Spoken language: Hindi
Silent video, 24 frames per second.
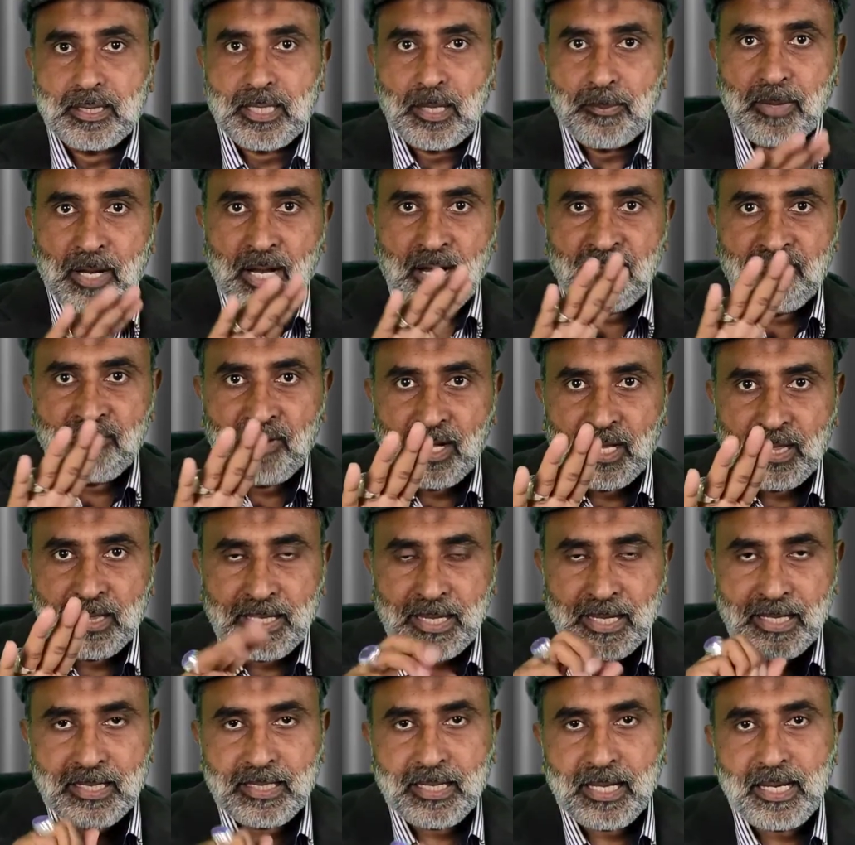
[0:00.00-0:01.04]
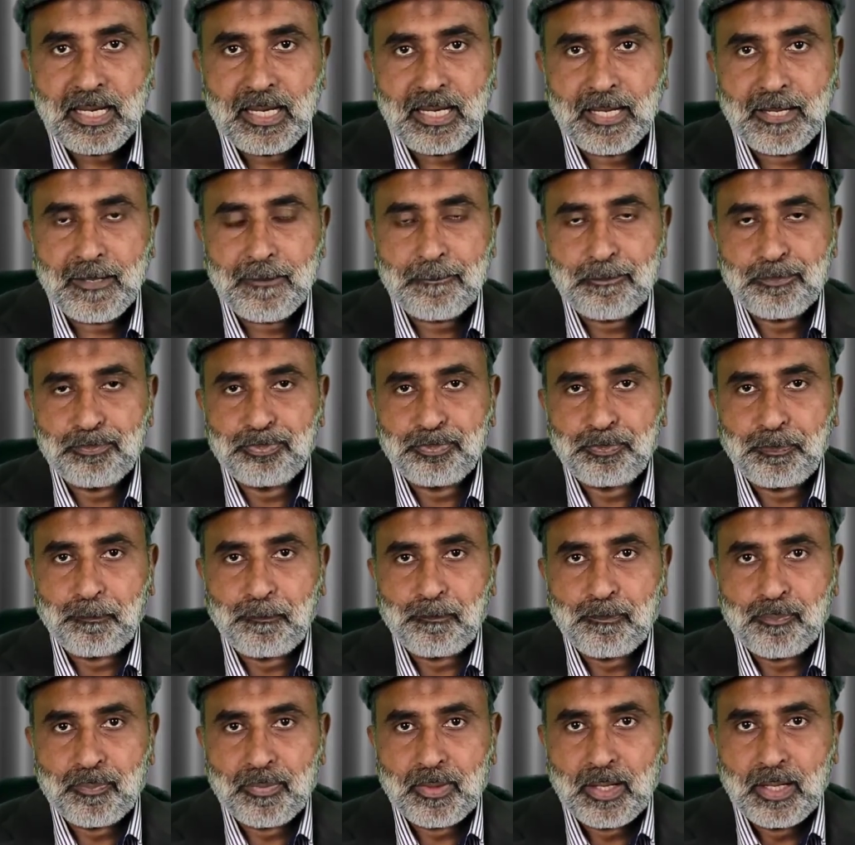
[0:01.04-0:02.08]
तमाम वालदेन के लिए
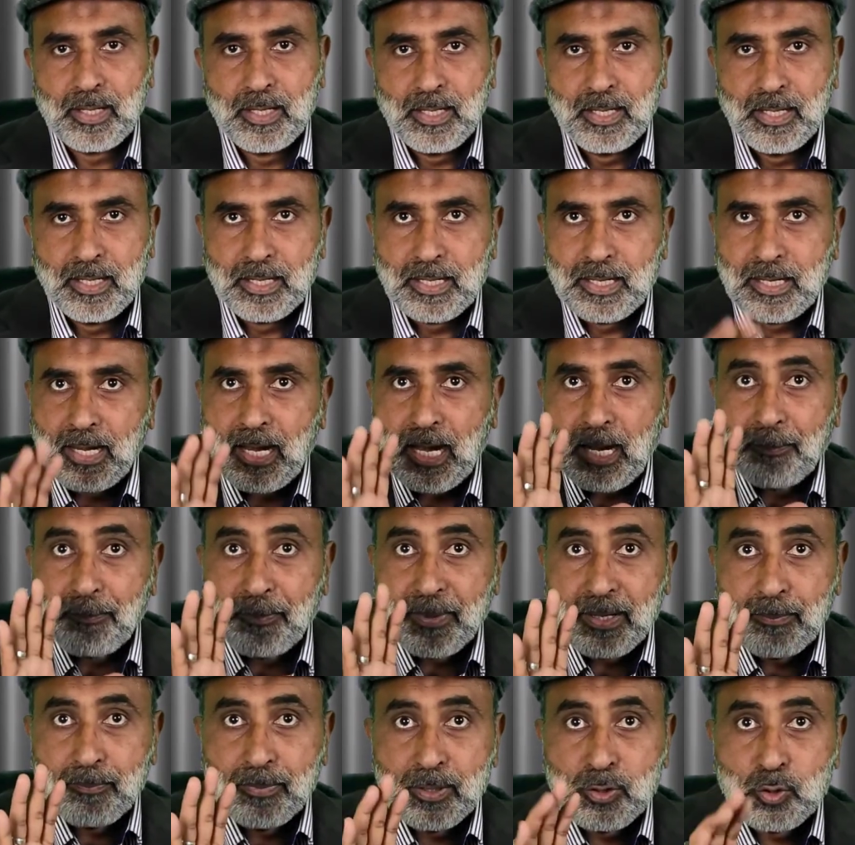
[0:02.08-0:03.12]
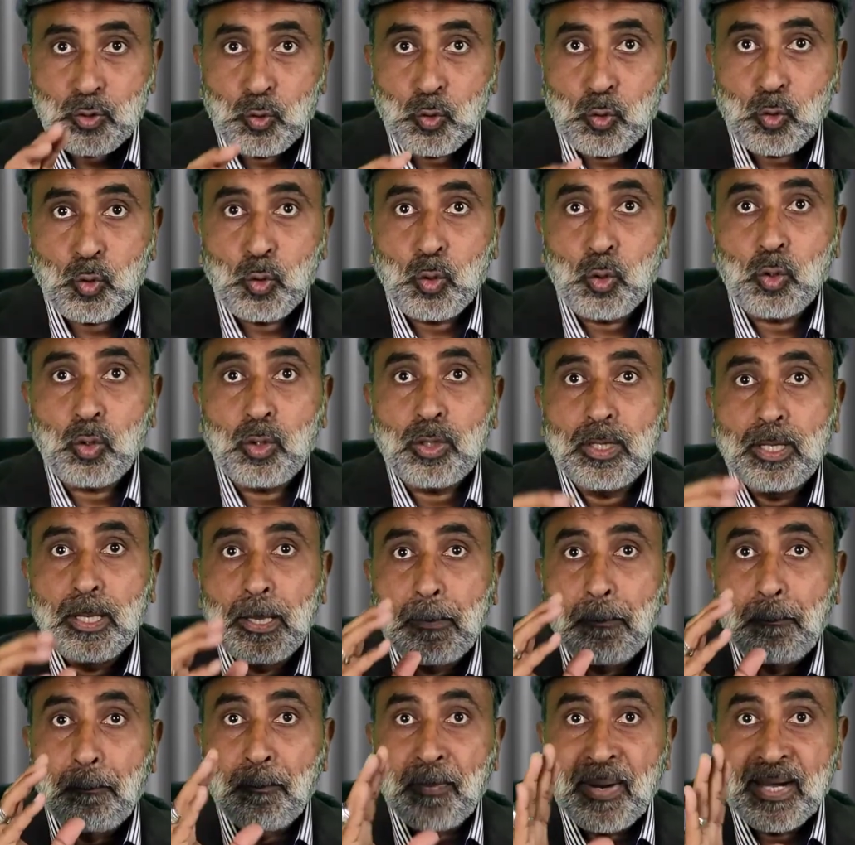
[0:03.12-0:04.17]
कि अपने बच्चों को
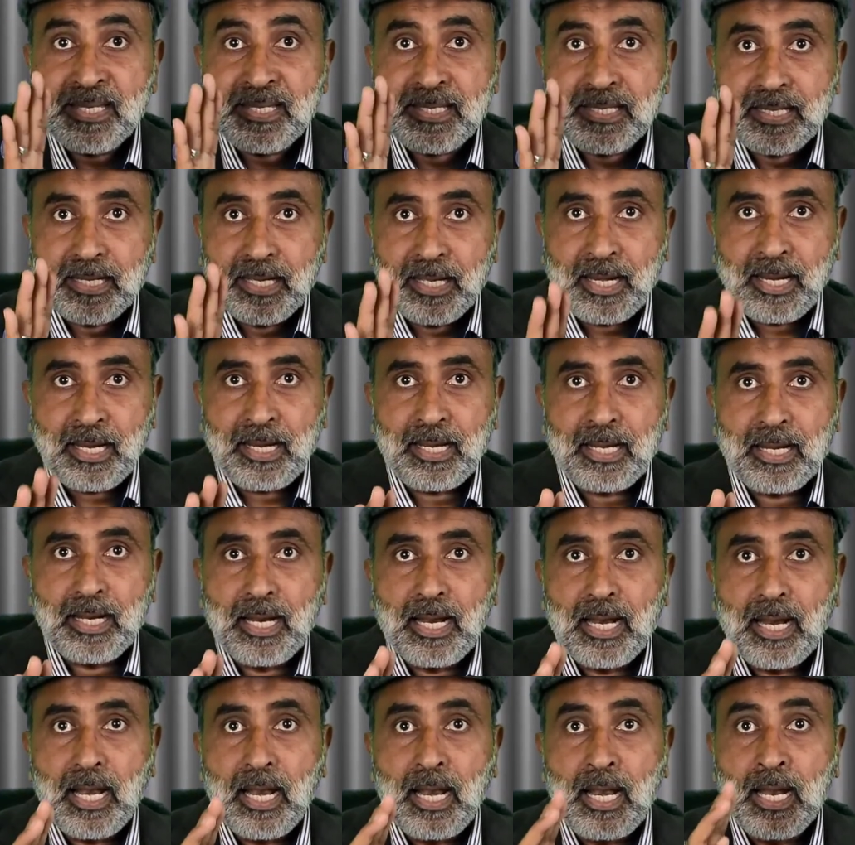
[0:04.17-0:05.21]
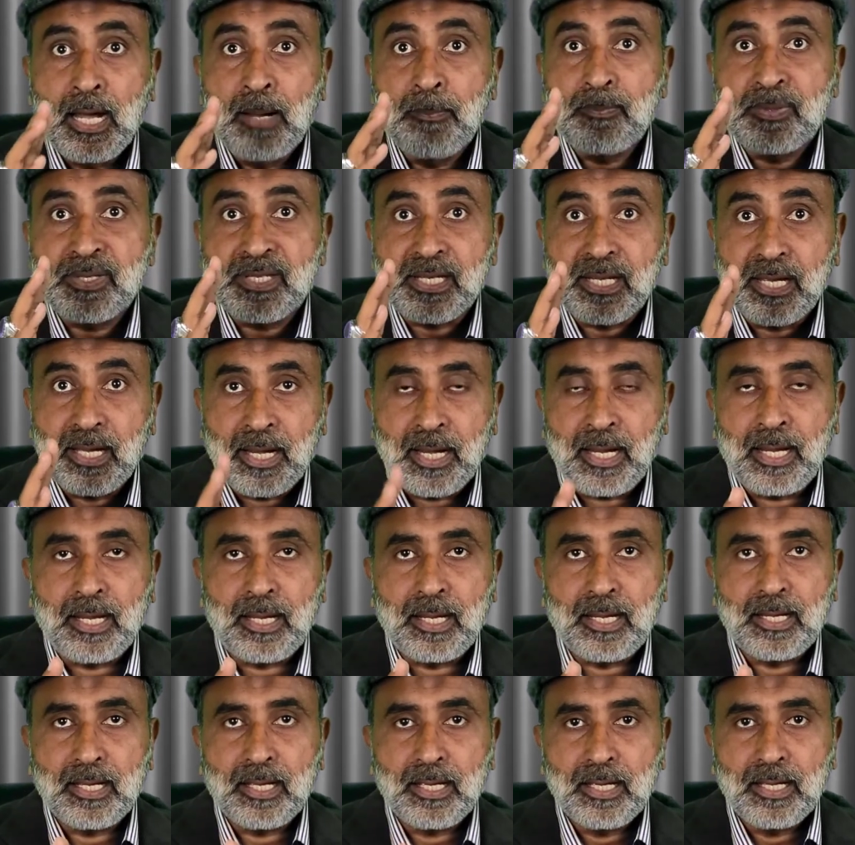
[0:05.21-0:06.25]
मस करें लम्स
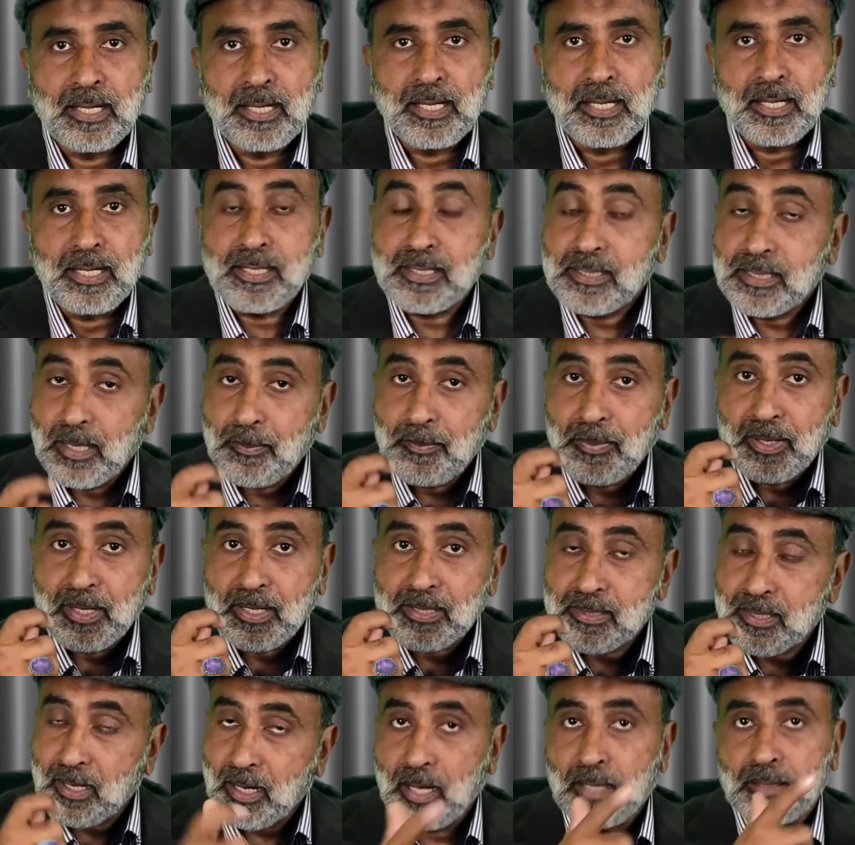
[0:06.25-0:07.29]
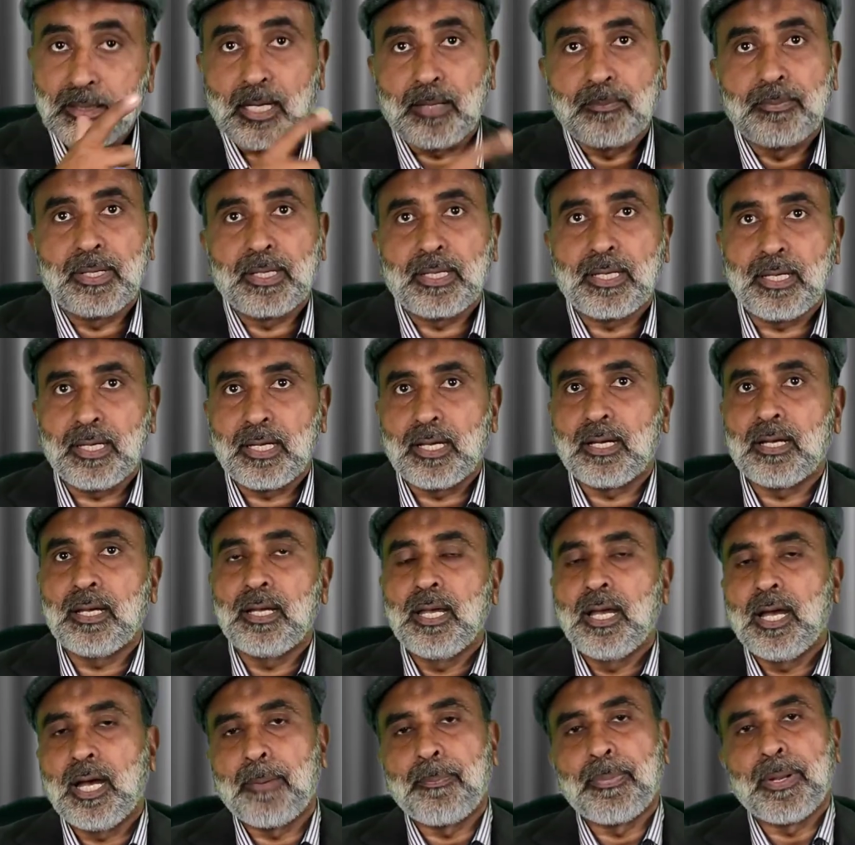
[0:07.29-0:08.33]
करें इसके फिर असरात आप देखिएगा
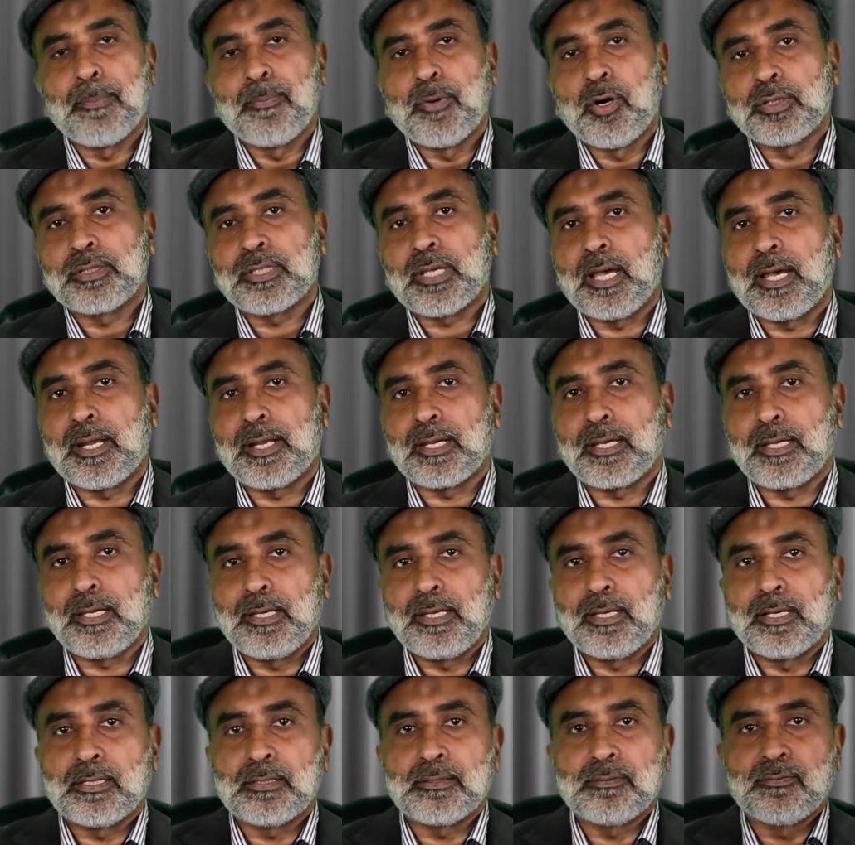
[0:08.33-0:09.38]
अपना बहुत ख्याल रखिएगा